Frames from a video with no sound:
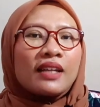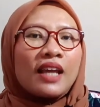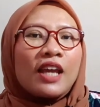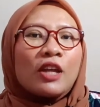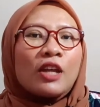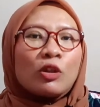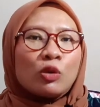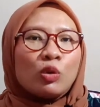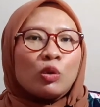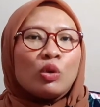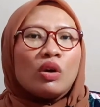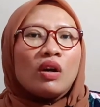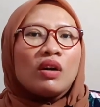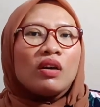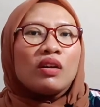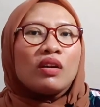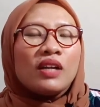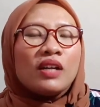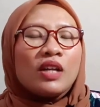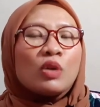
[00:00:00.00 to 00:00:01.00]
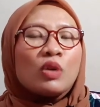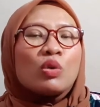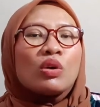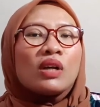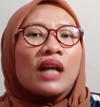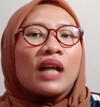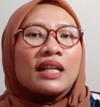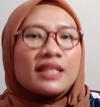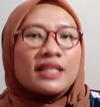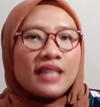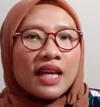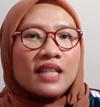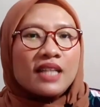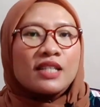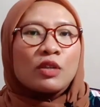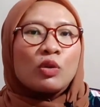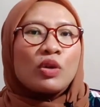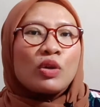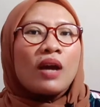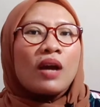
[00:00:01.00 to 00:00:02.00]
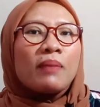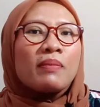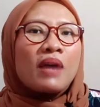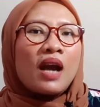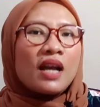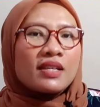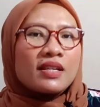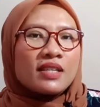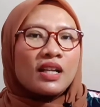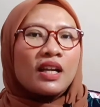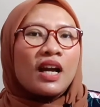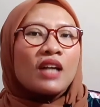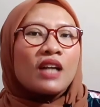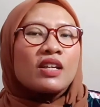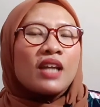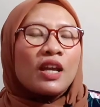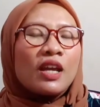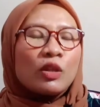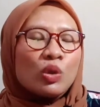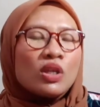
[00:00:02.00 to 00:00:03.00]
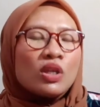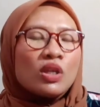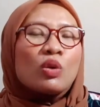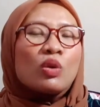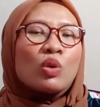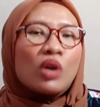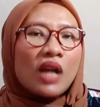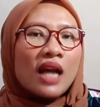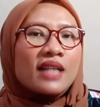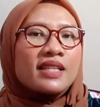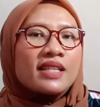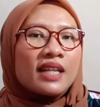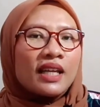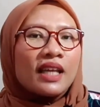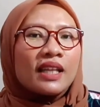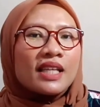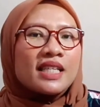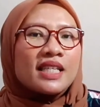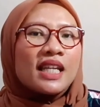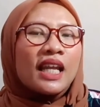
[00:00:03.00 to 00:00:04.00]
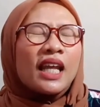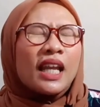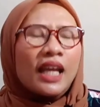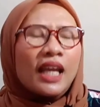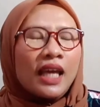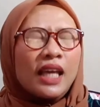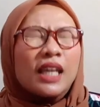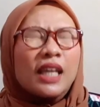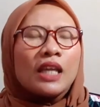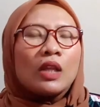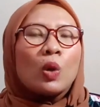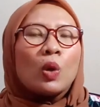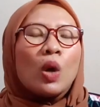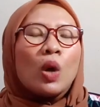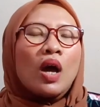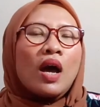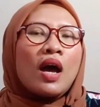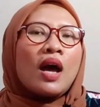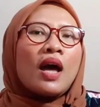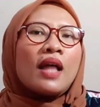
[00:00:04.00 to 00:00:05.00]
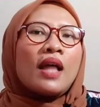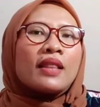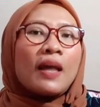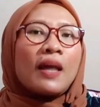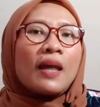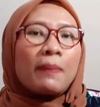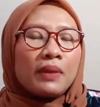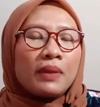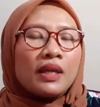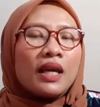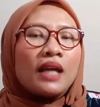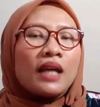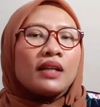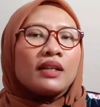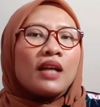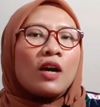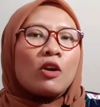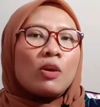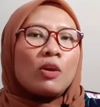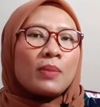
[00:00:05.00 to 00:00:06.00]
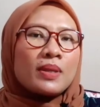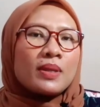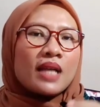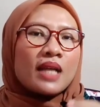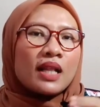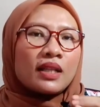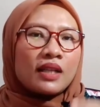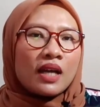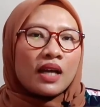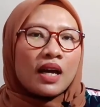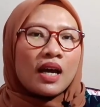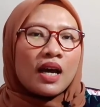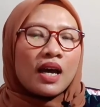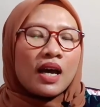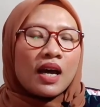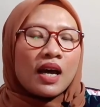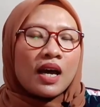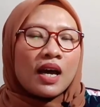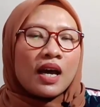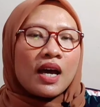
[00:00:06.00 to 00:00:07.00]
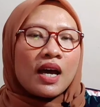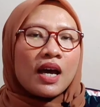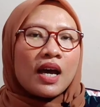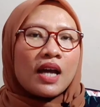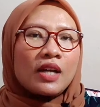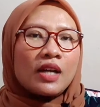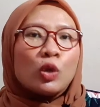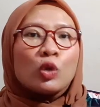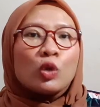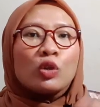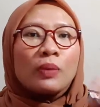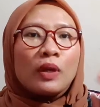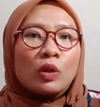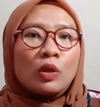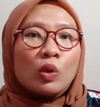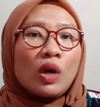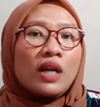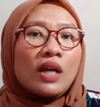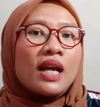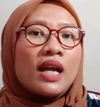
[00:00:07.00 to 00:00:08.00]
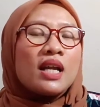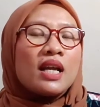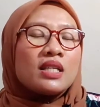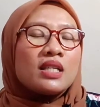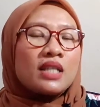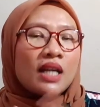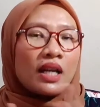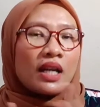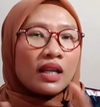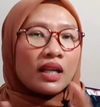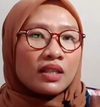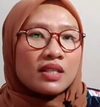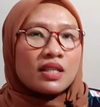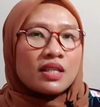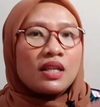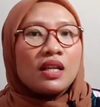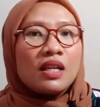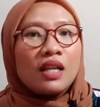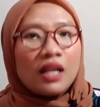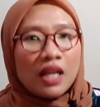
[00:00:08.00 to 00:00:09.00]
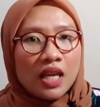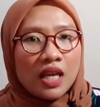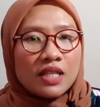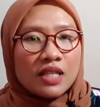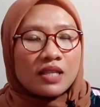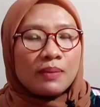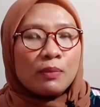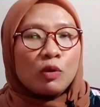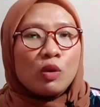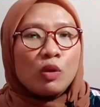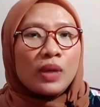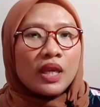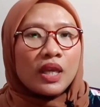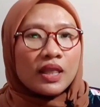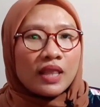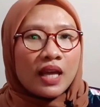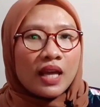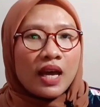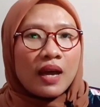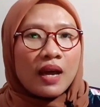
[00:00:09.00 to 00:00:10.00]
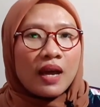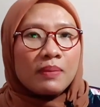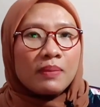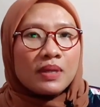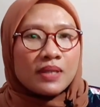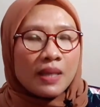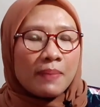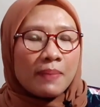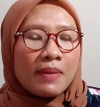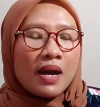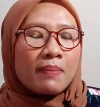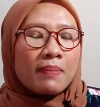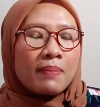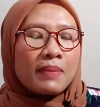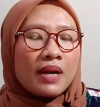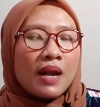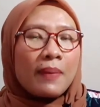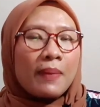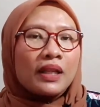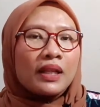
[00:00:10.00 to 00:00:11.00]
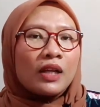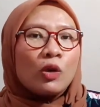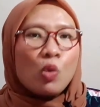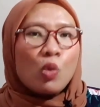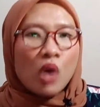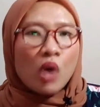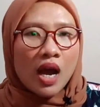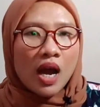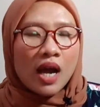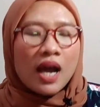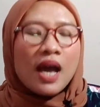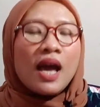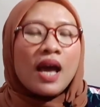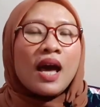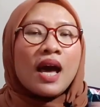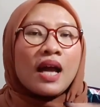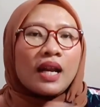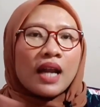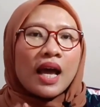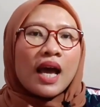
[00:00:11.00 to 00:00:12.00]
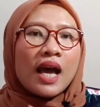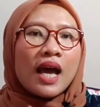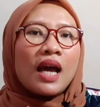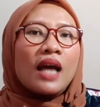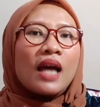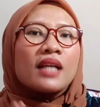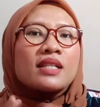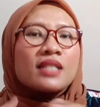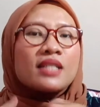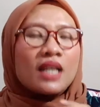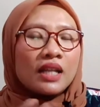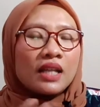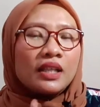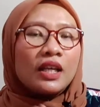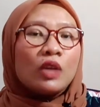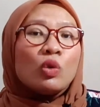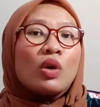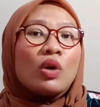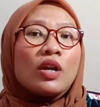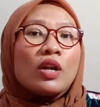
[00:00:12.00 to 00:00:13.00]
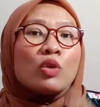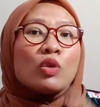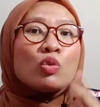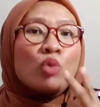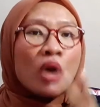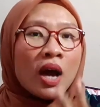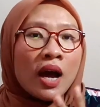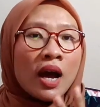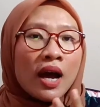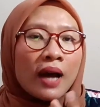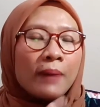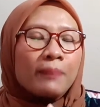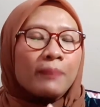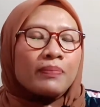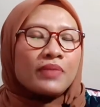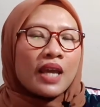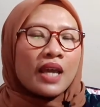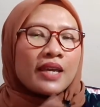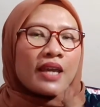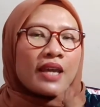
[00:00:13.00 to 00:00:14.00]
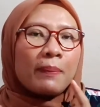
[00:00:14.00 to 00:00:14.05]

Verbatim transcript: cairnya itu di Google AdSense gitu yang menghasilkannya itu di Google AdSense kita sendiri gitu. Tapi kan kalau misalkan YouTube itu kan ada syarat tersendiri sebelum kita bisa mendapatkan uang. Nah, syaratnya itu ada dua.